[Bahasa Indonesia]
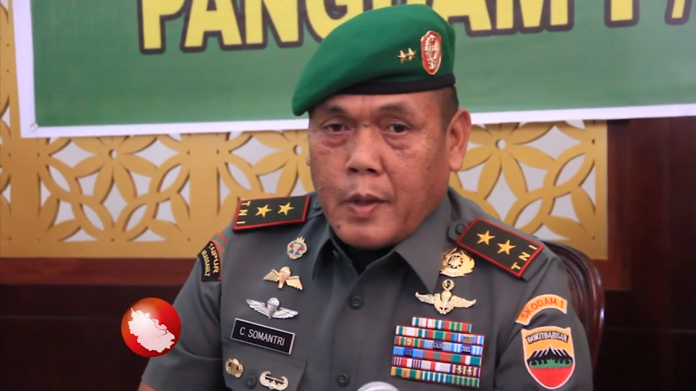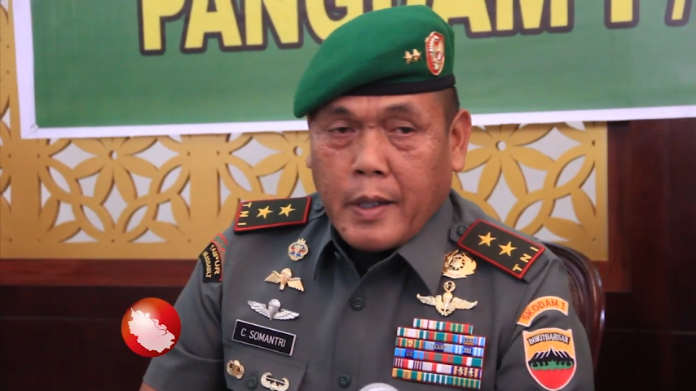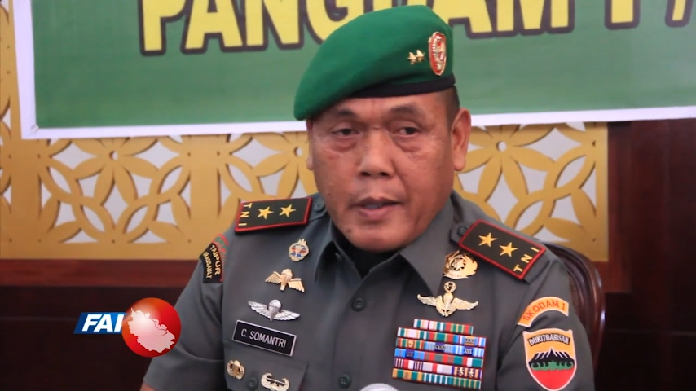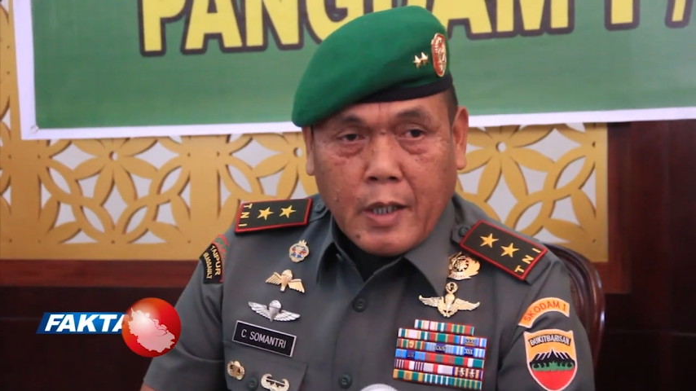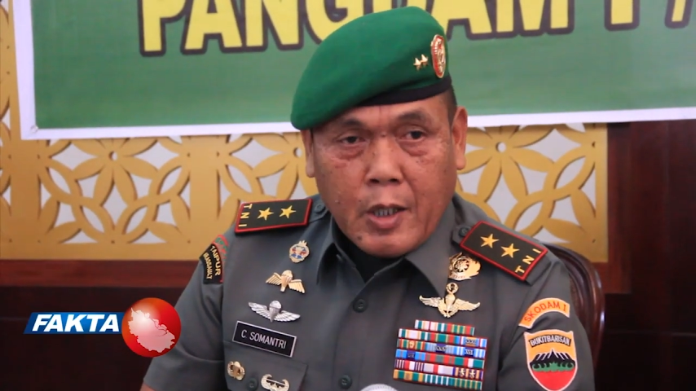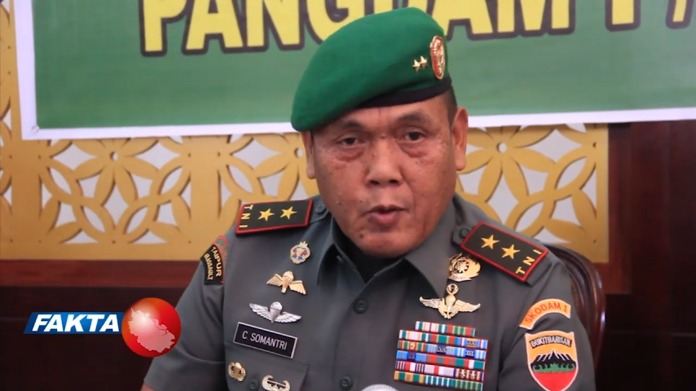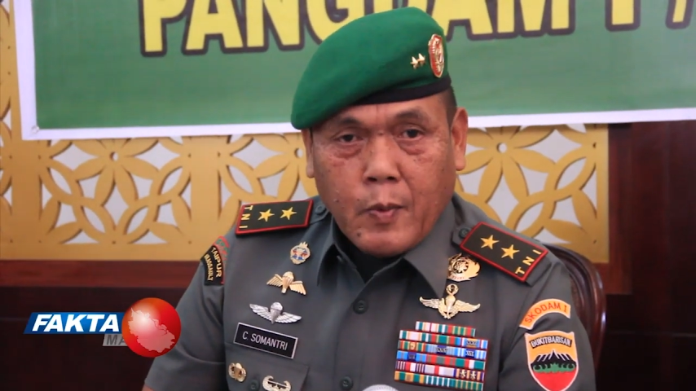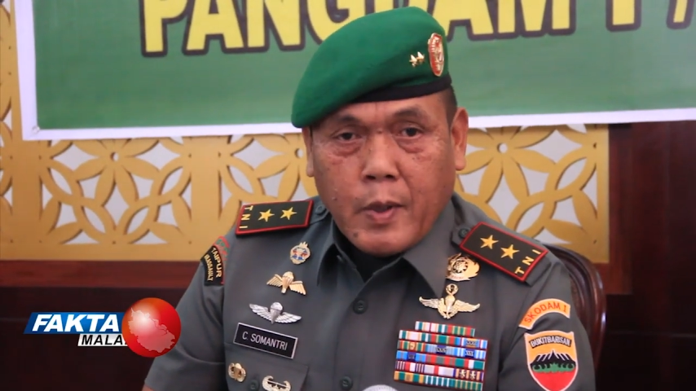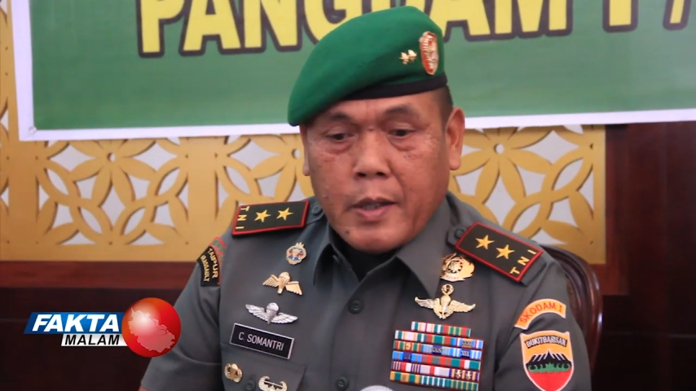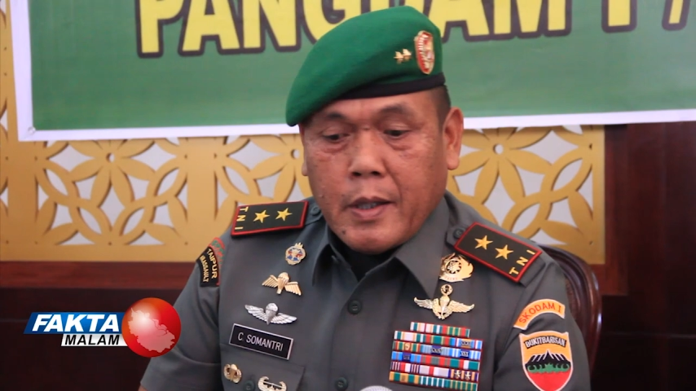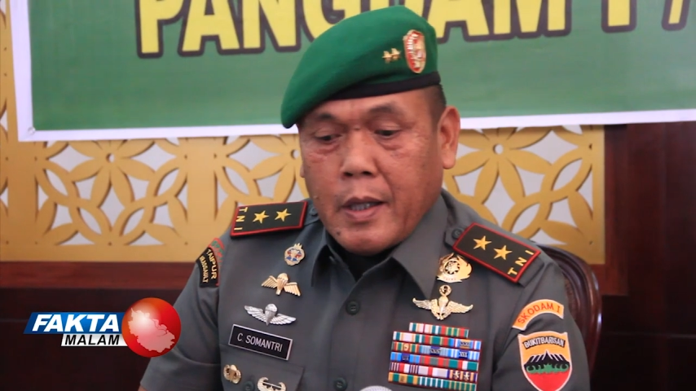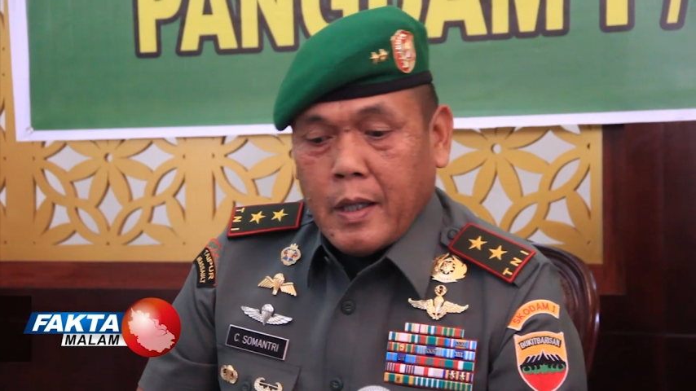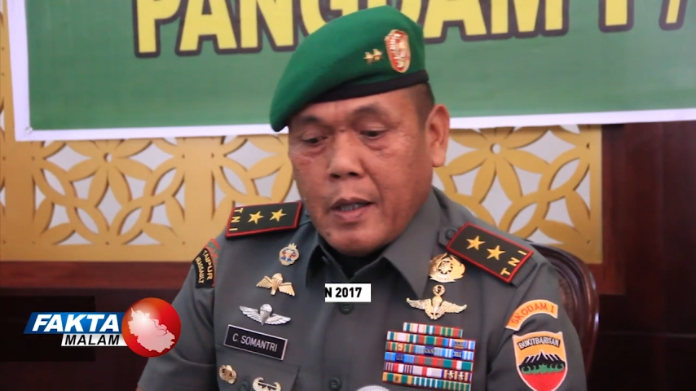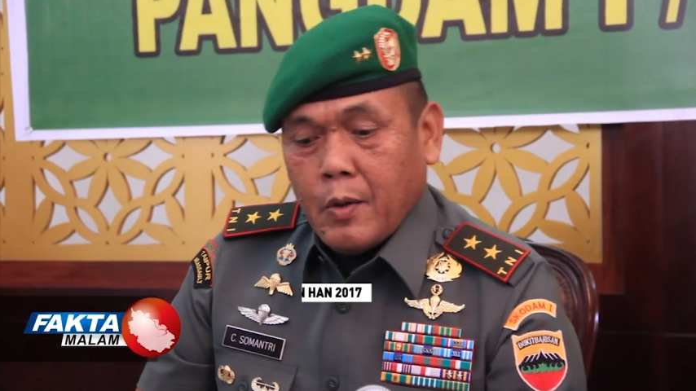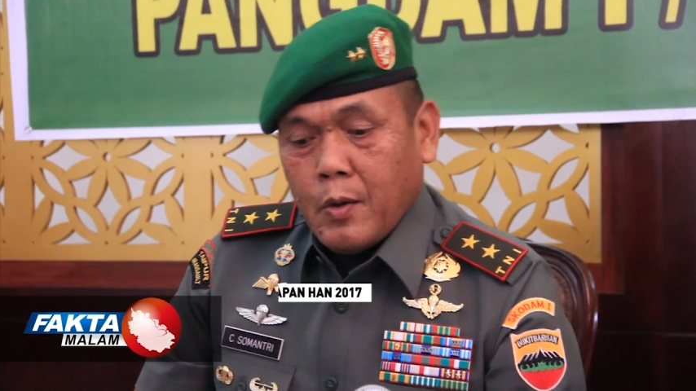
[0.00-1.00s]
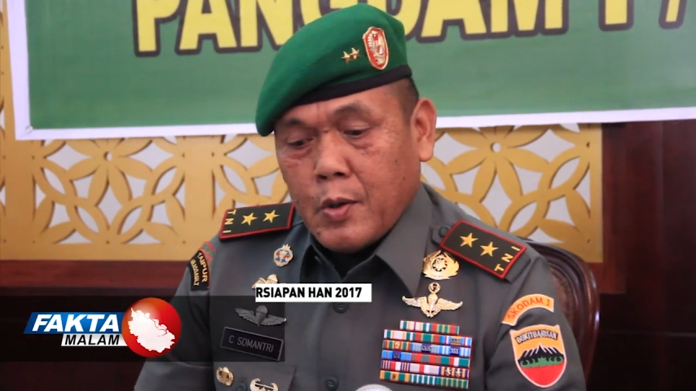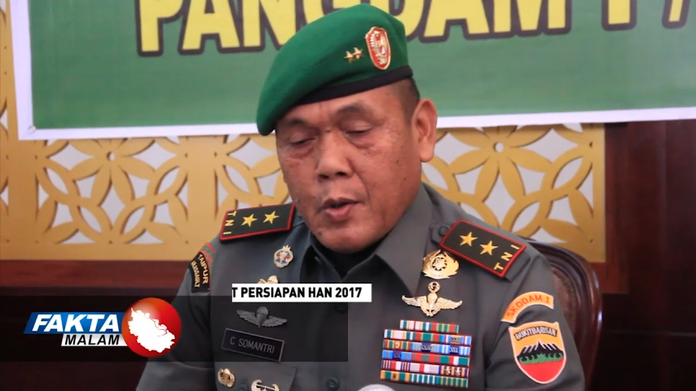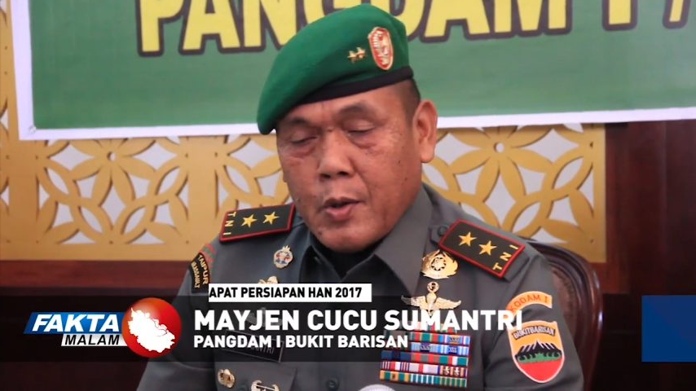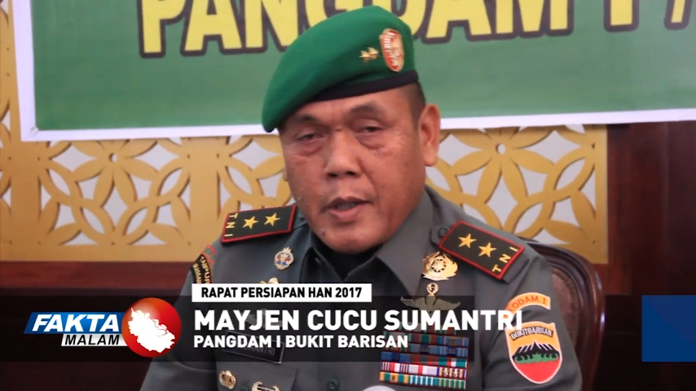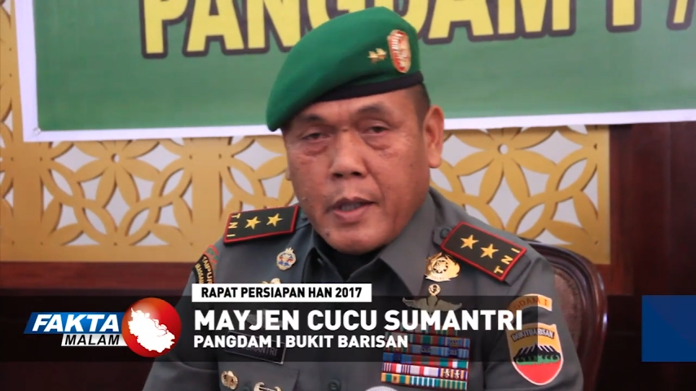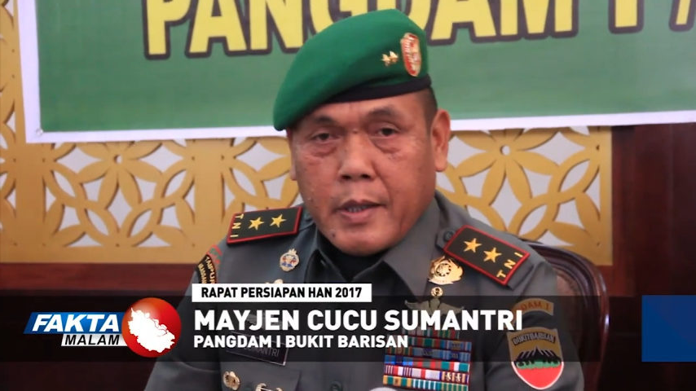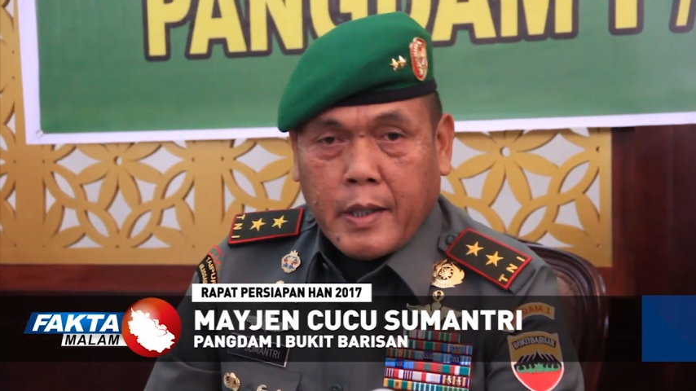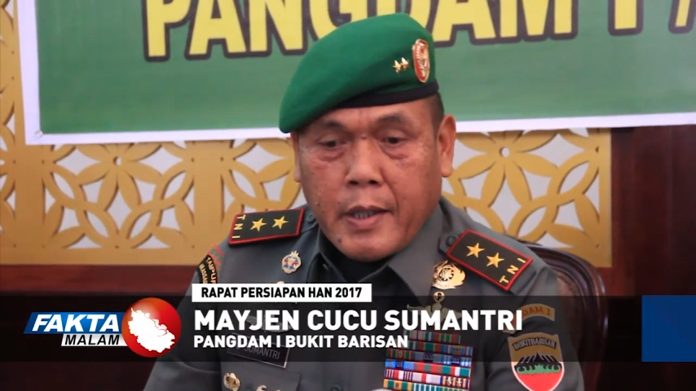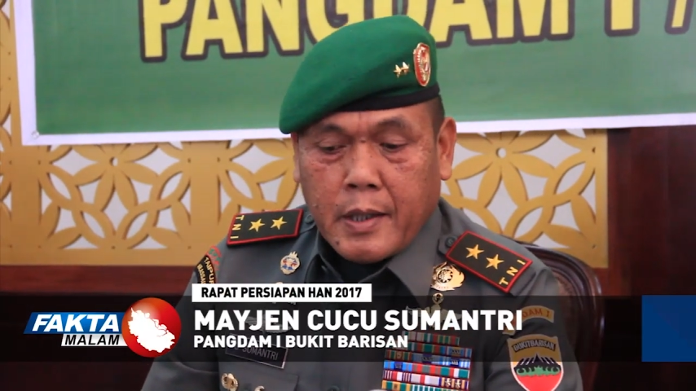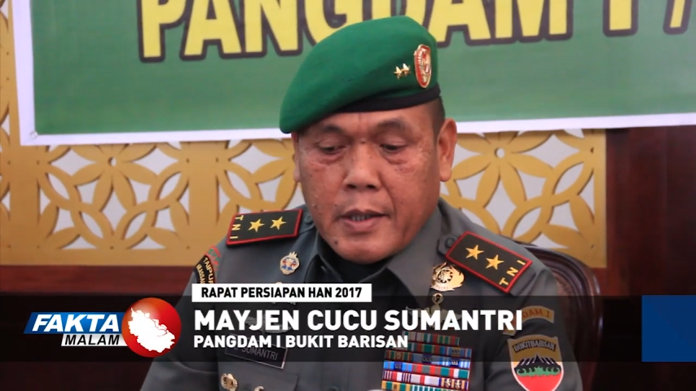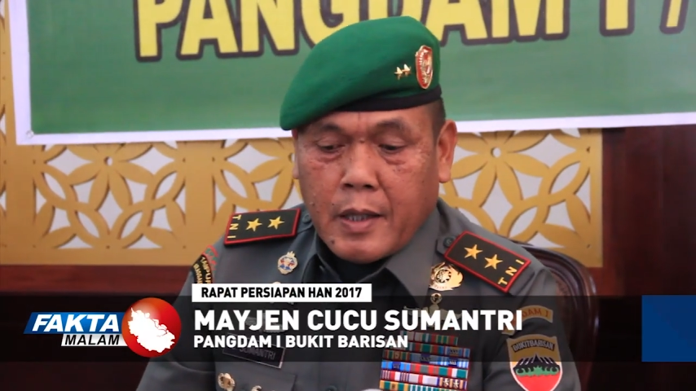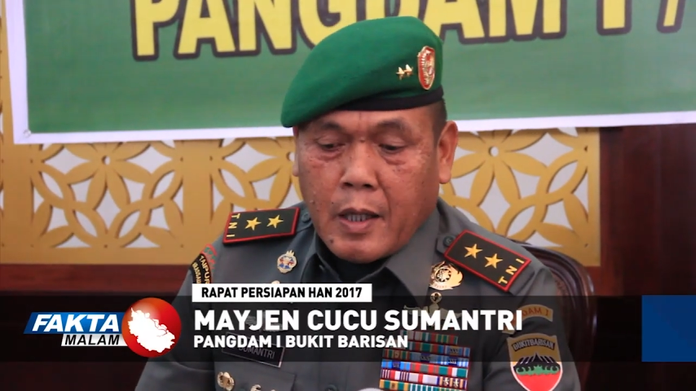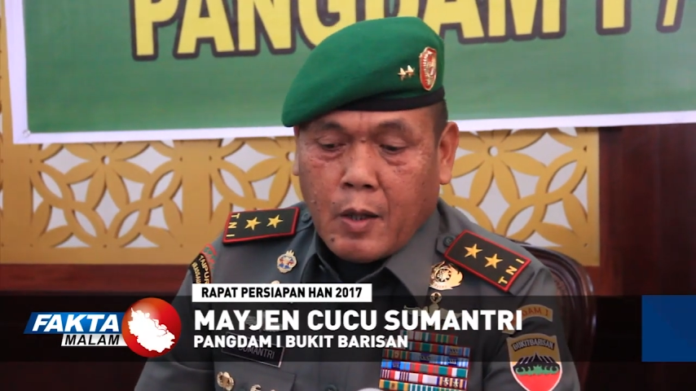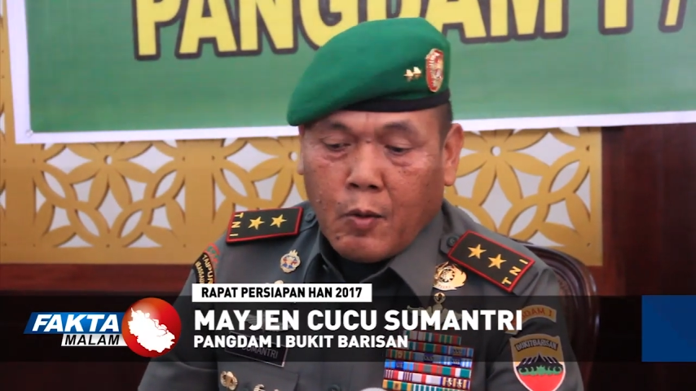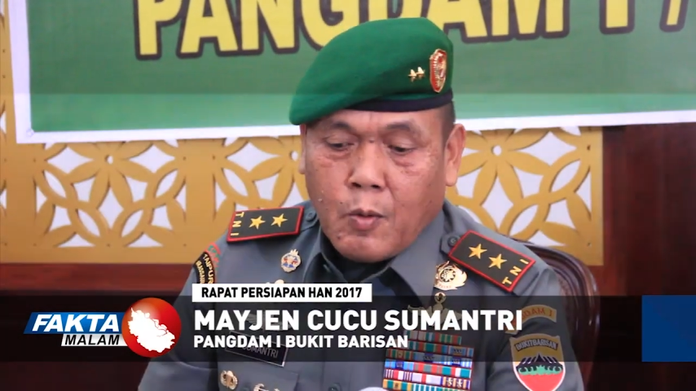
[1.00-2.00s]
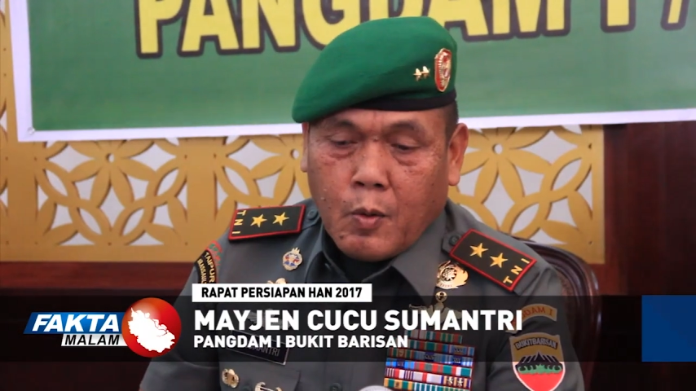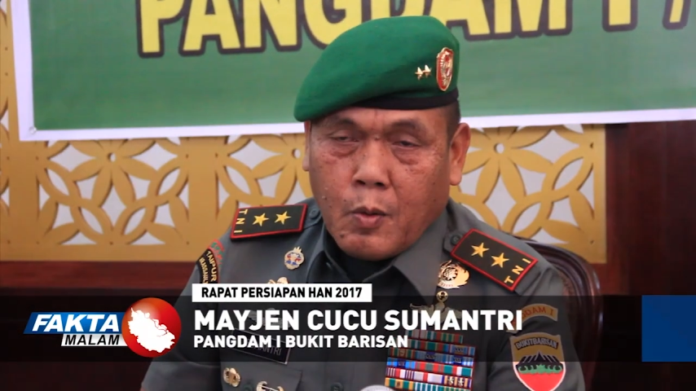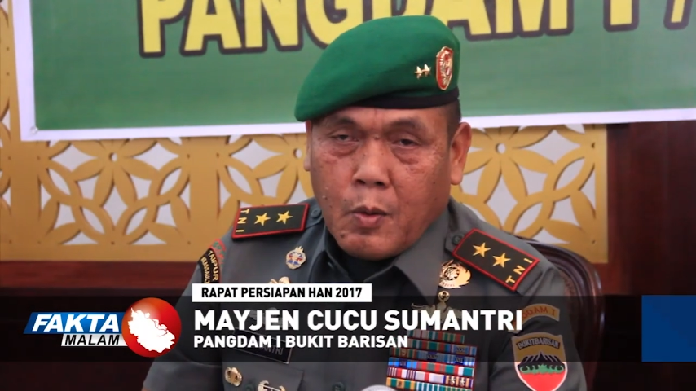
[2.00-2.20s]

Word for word: kita semuanya, khususnya saya selaku